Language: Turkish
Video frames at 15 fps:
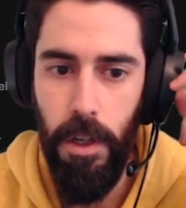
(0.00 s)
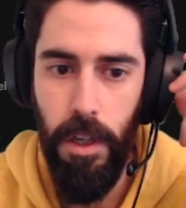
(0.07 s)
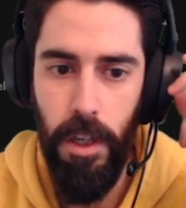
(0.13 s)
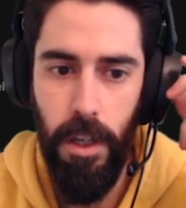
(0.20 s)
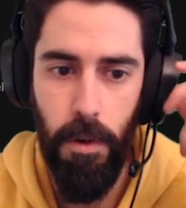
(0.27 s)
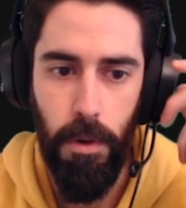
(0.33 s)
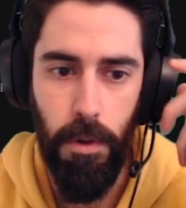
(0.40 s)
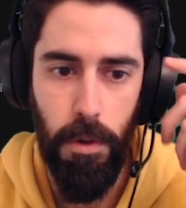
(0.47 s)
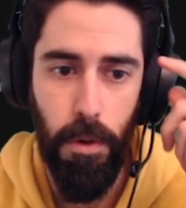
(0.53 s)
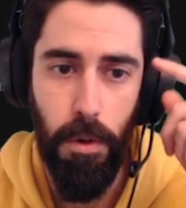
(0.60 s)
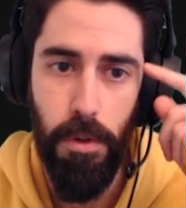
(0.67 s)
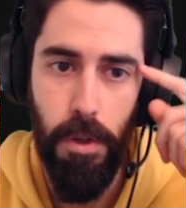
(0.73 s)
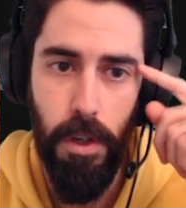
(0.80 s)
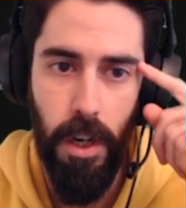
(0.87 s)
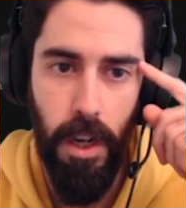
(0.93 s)
E, ee,
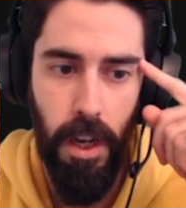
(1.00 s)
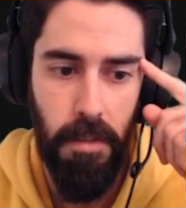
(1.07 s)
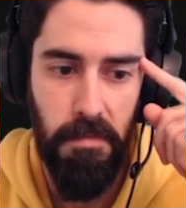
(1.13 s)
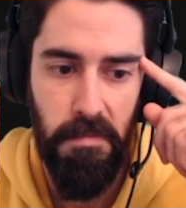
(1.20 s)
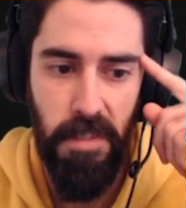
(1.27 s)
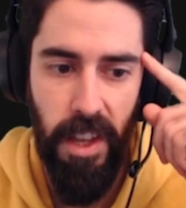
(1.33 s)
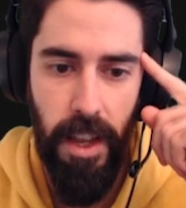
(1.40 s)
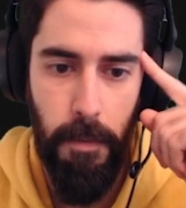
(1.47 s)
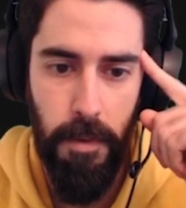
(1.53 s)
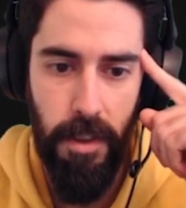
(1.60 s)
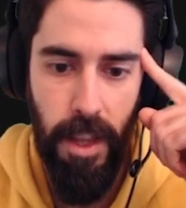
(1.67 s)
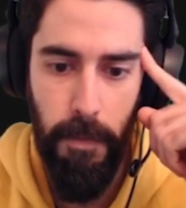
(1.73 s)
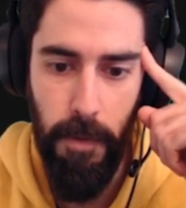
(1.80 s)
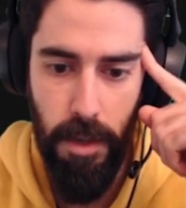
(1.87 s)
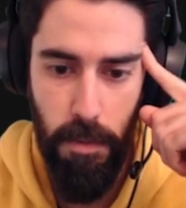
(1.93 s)
19 liraya değer mi
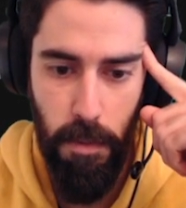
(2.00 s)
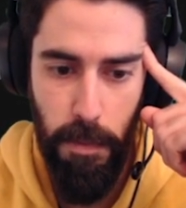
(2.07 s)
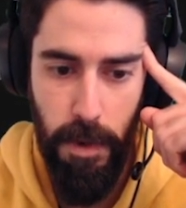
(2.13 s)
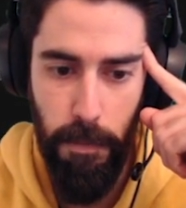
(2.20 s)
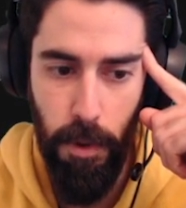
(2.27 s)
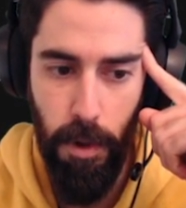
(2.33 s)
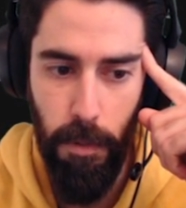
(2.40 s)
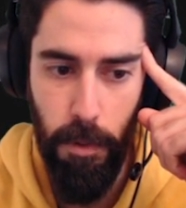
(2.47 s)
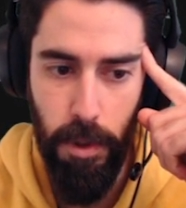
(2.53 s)
değmez mi bilmiyorum.